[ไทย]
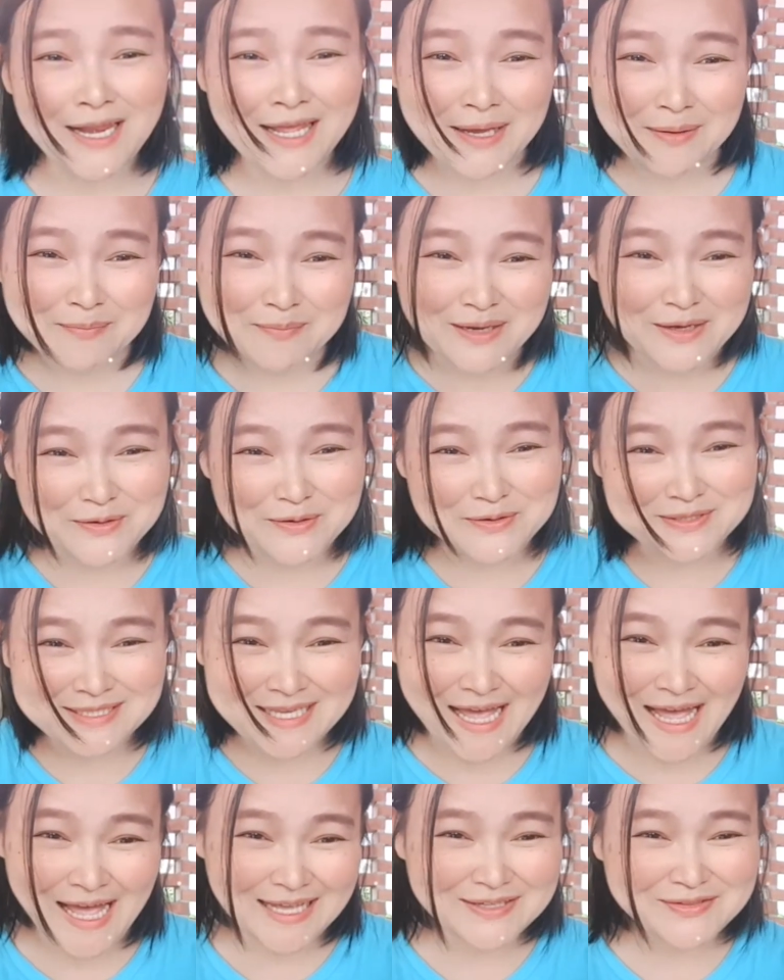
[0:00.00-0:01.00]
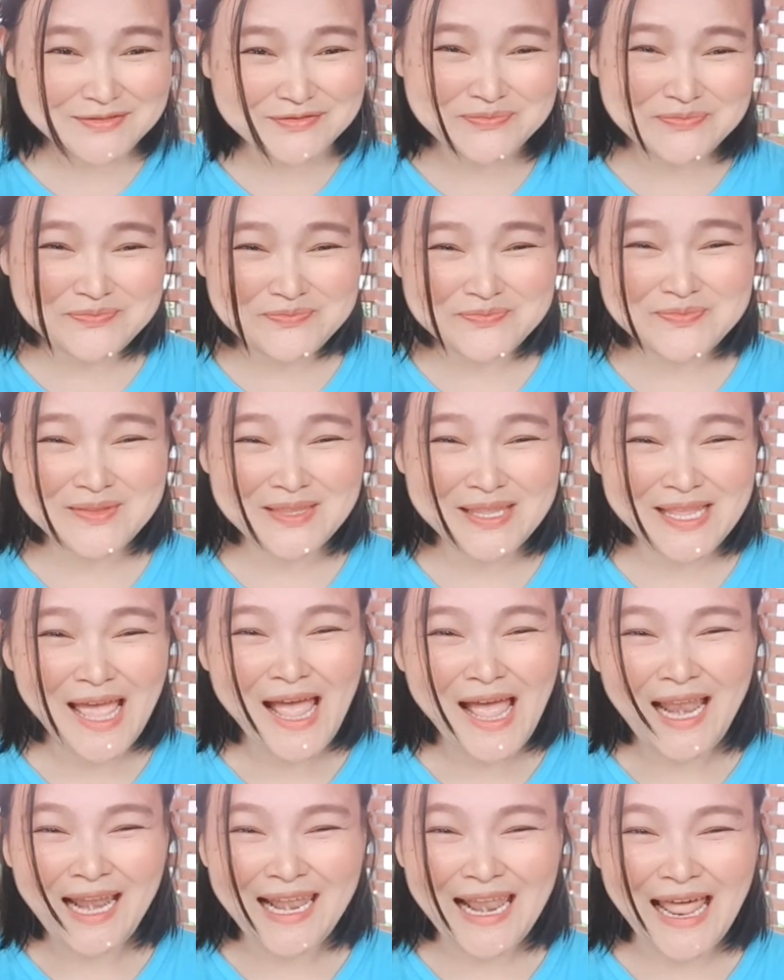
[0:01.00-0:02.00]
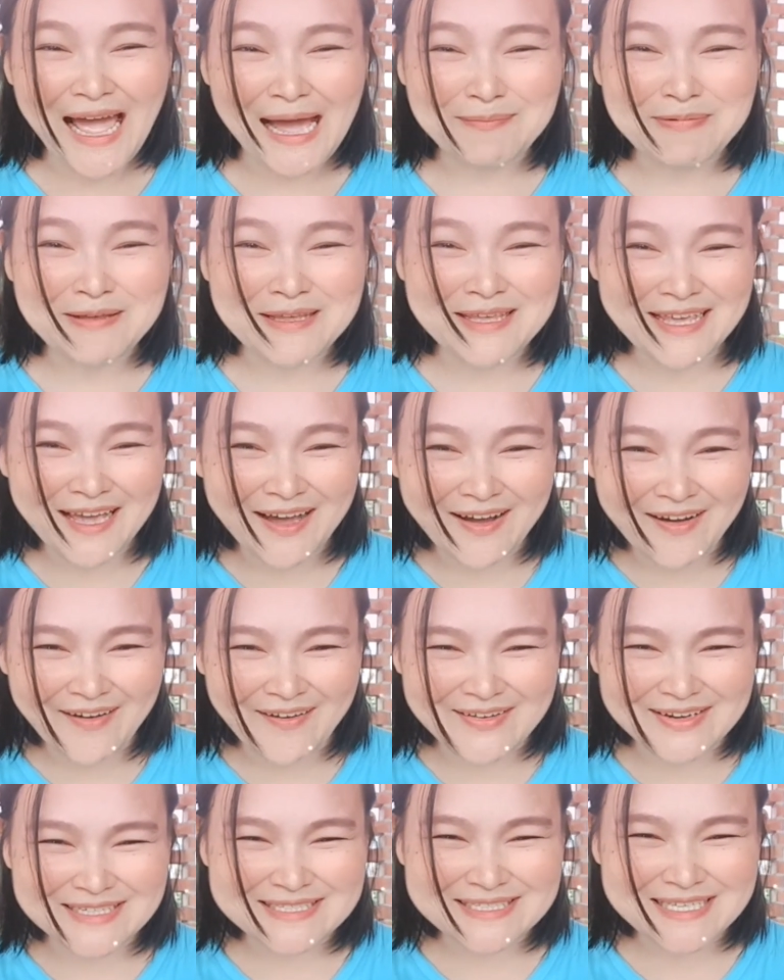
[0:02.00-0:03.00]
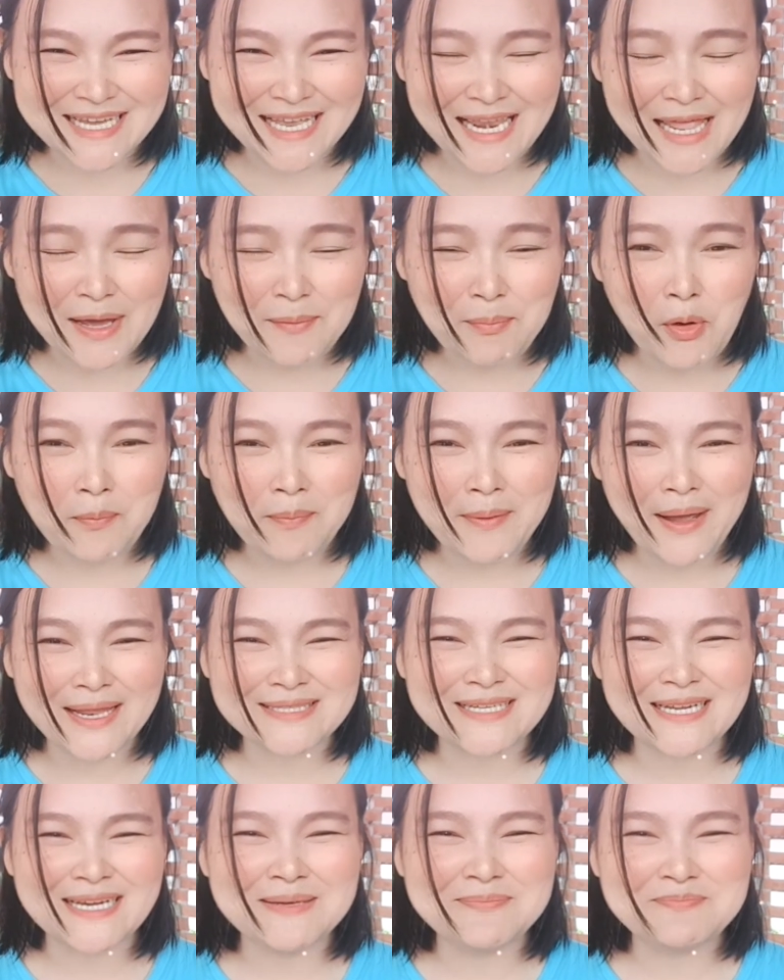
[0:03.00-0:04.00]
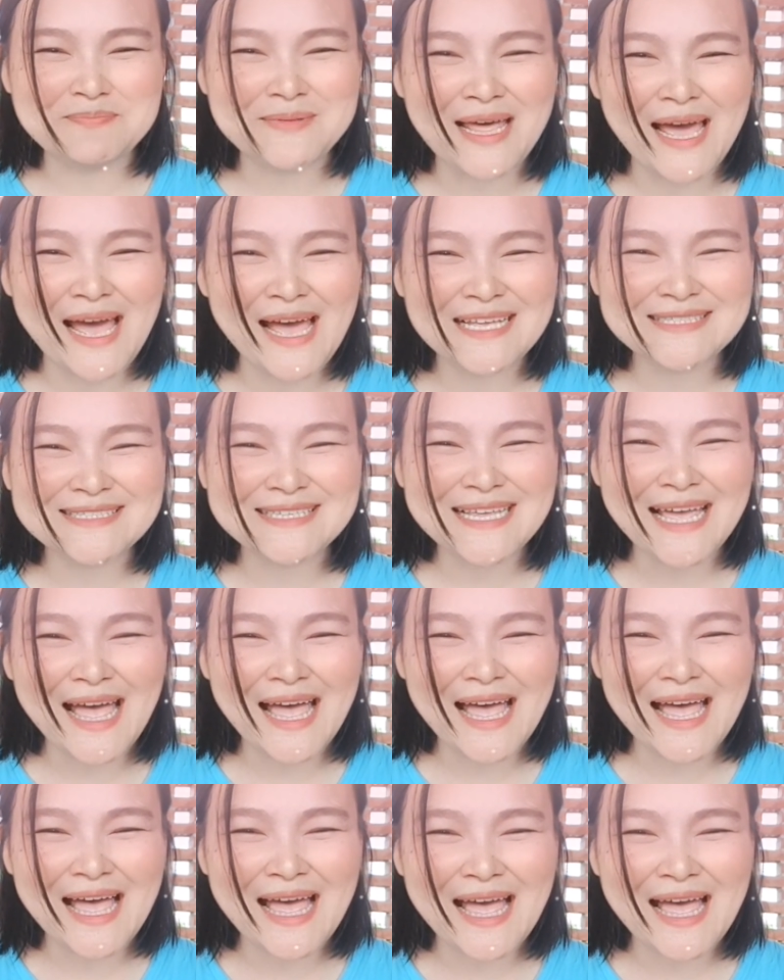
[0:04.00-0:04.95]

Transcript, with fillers: เคลมเร็วจ้ะลาไปก่อนนะจ๊ะแล้วพบกันคลิปหน้าจ้า